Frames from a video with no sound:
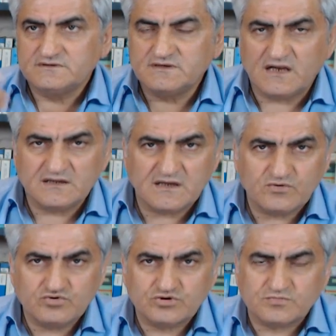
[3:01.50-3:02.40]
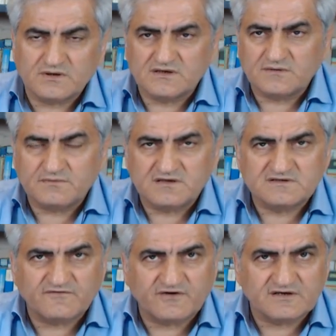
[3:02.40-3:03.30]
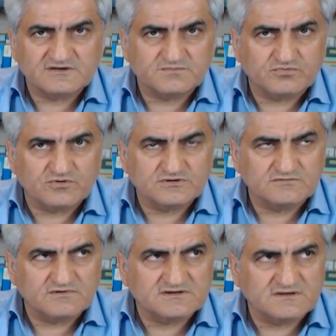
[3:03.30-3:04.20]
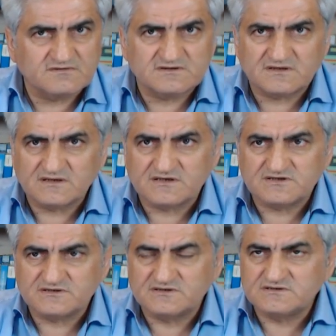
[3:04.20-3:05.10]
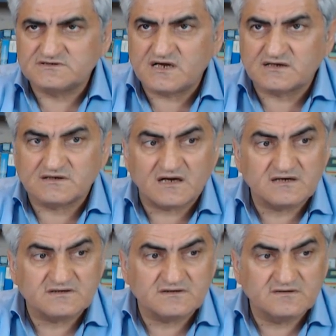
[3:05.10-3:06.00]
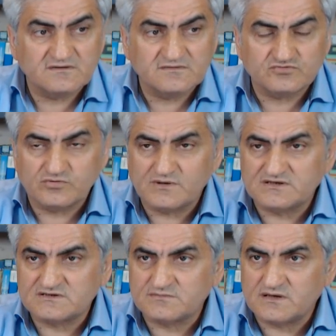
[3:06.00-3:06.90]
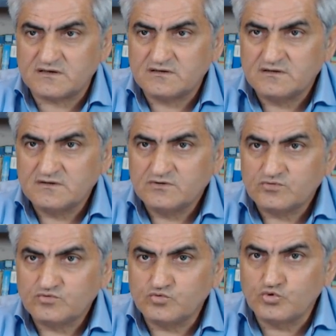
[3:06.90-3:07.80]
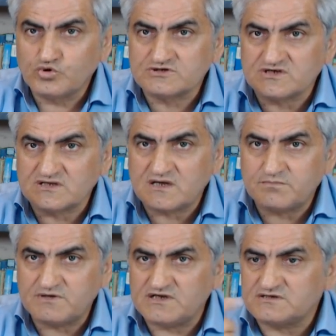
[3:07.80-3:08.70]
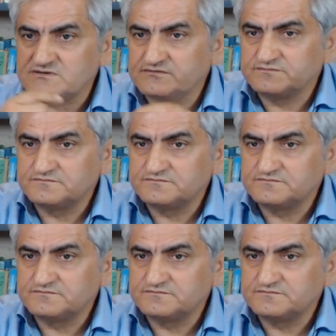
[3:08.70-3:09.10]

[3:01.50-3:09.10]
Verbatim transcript: Genelde üşütme, grip, nezle, faranjit, bronşit vesaire vesaire geçirdiniz. Tekrar romatizma nüksedebilir.